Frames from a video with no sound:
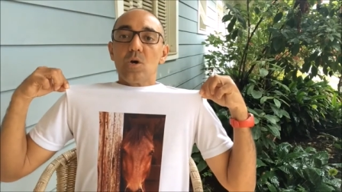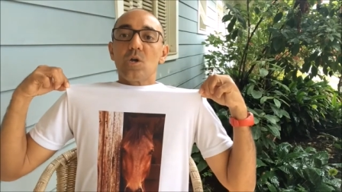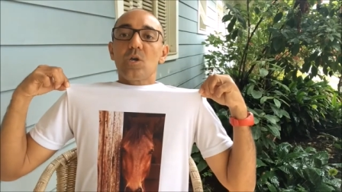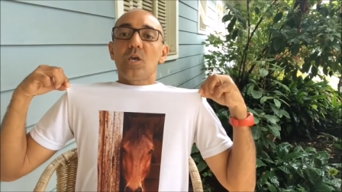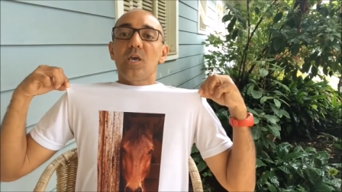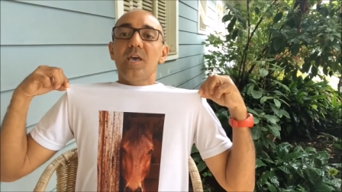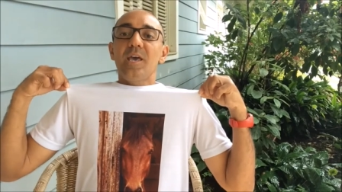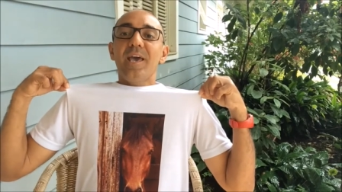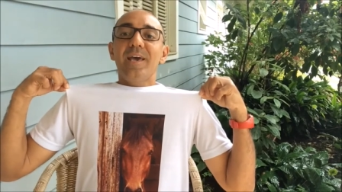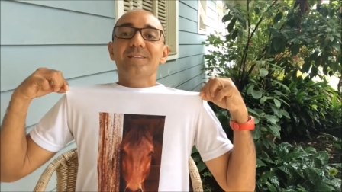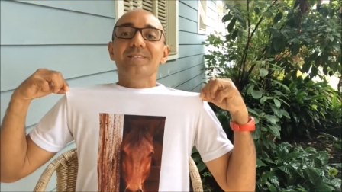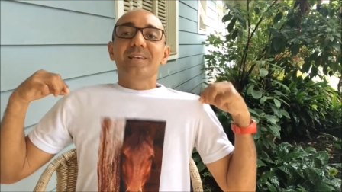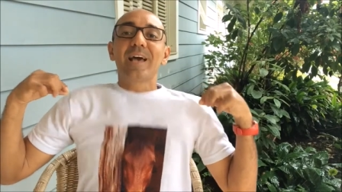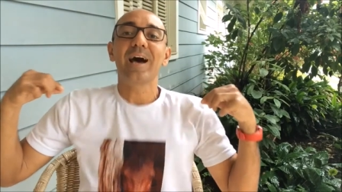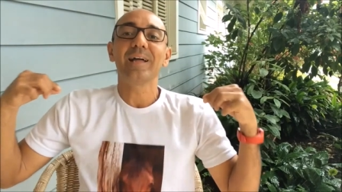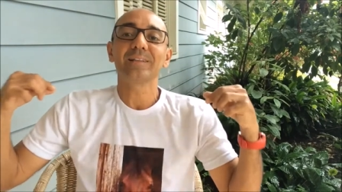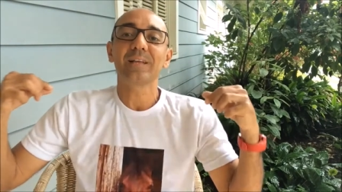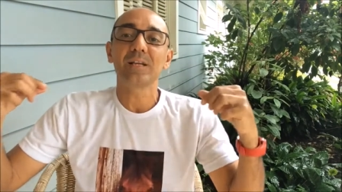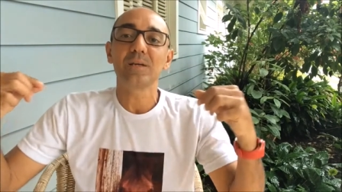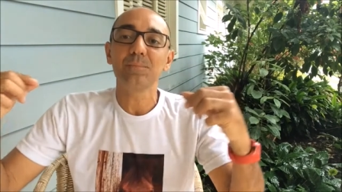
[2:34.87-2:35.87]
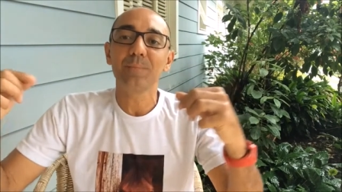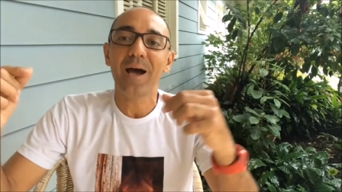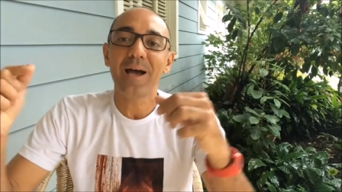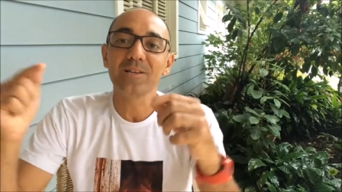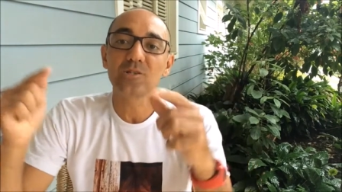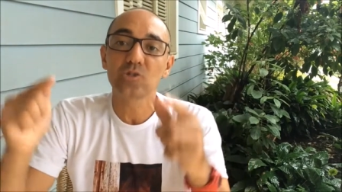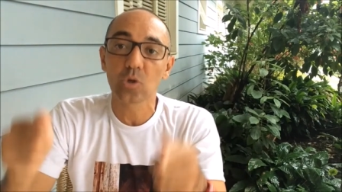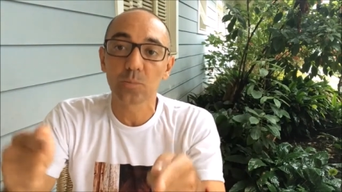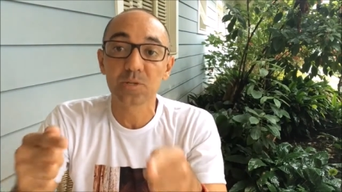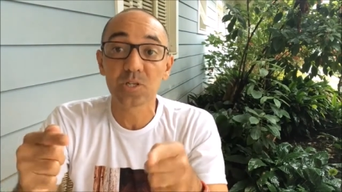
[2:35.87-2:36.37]
que resgata
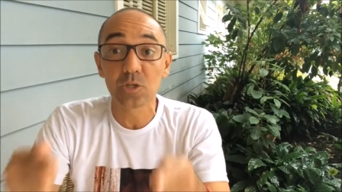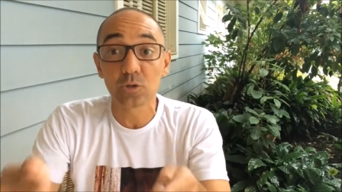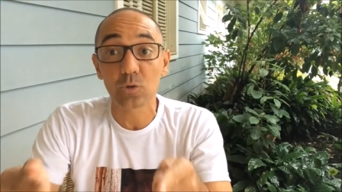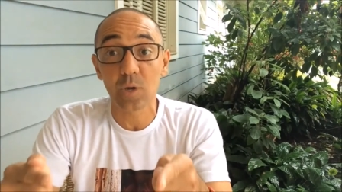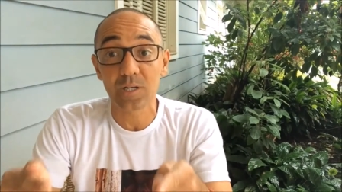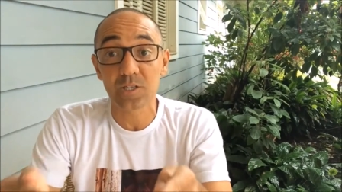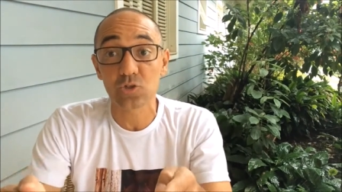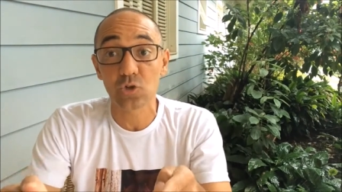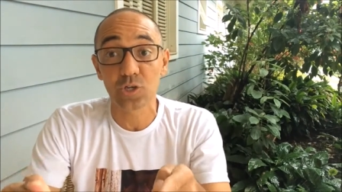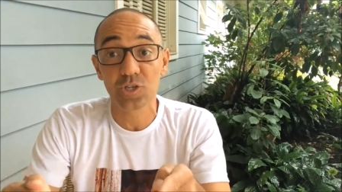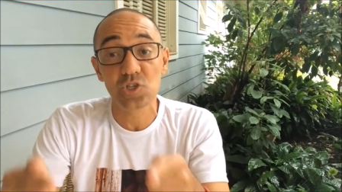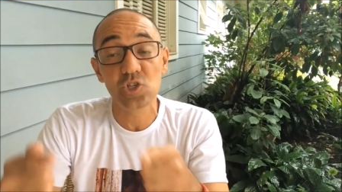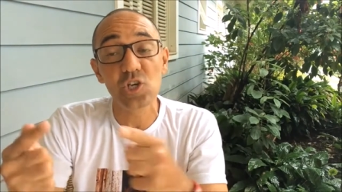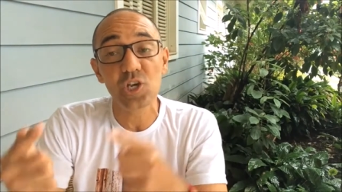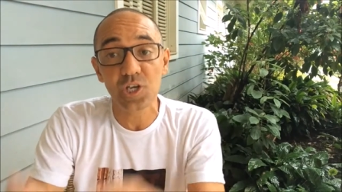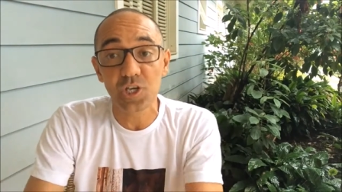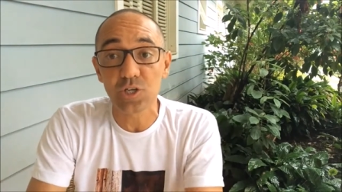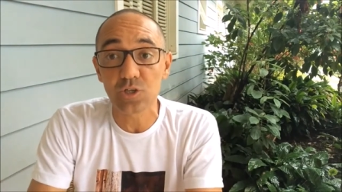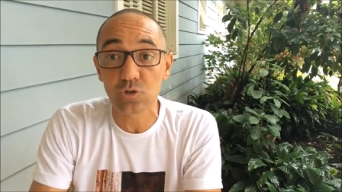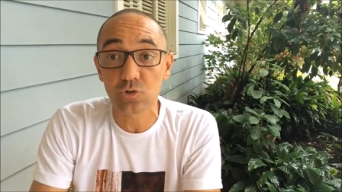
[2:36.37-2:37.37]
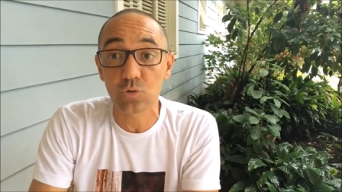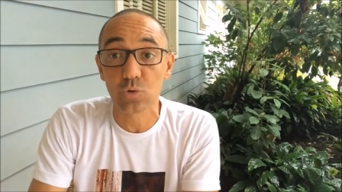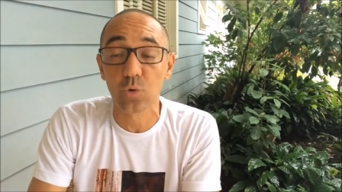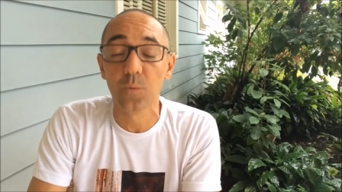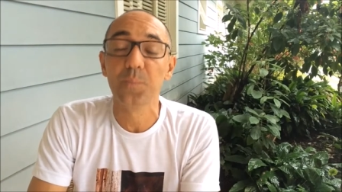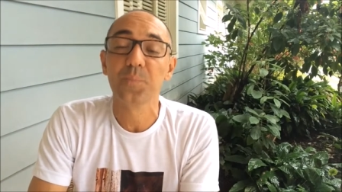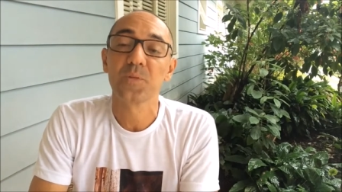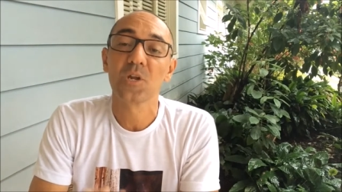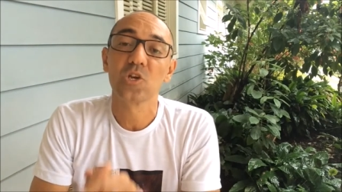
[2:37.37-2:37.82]
animais sob situações de risco,